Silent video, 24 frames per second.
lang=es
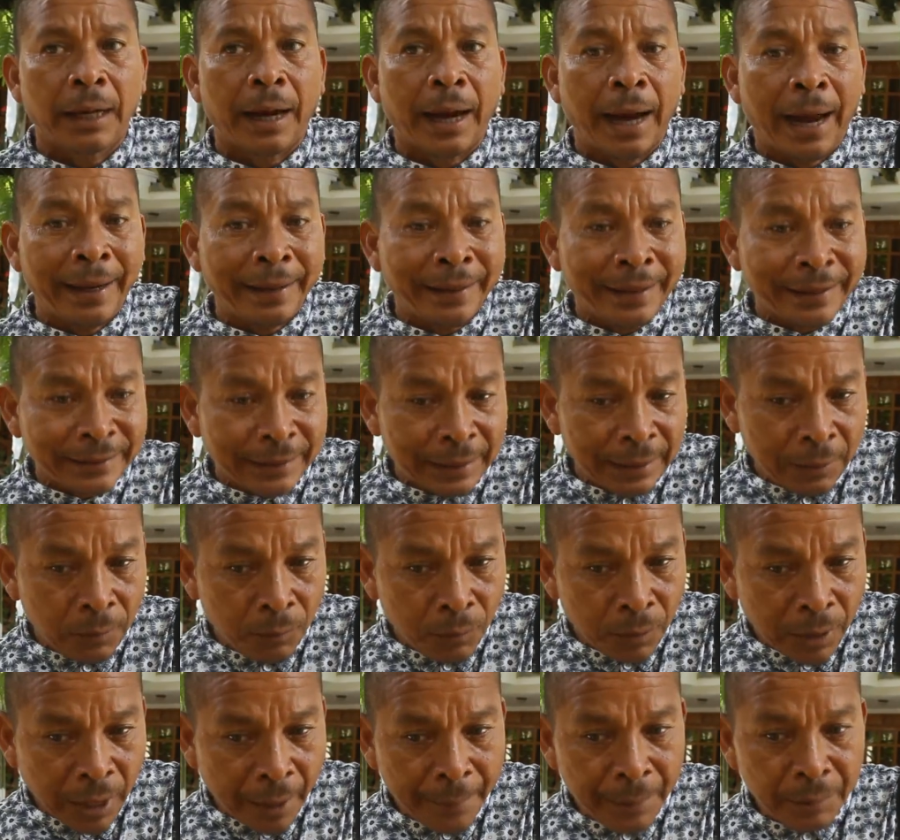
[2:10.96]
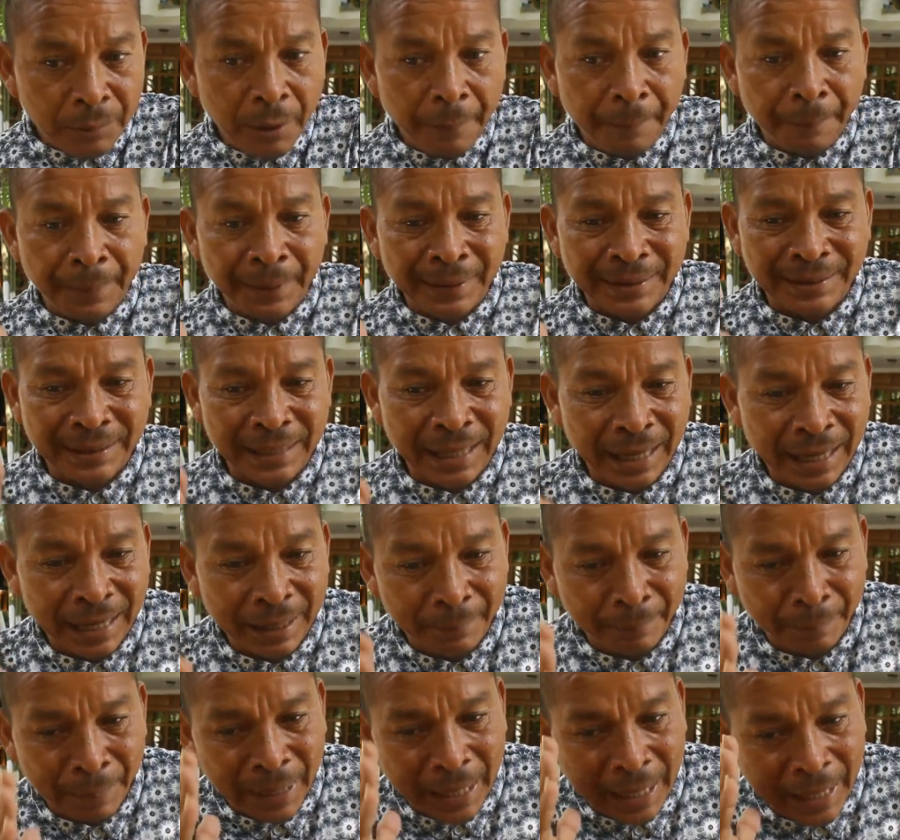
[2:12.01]
hay que hacerles un camino especial
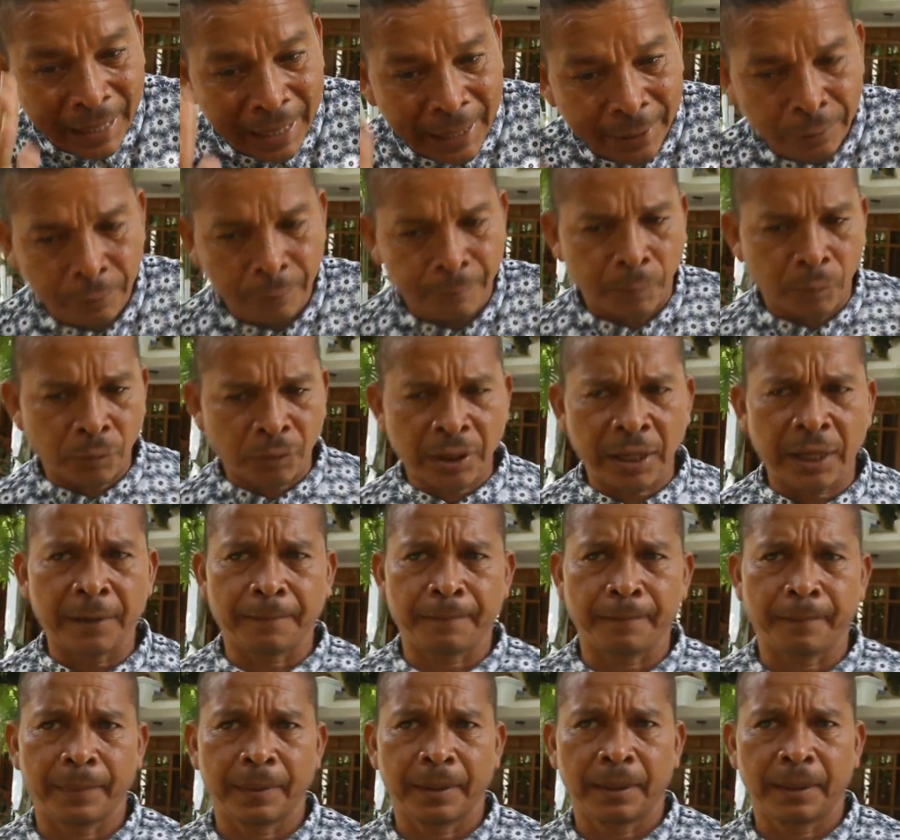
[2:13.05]
para ellos. ¿Por qué?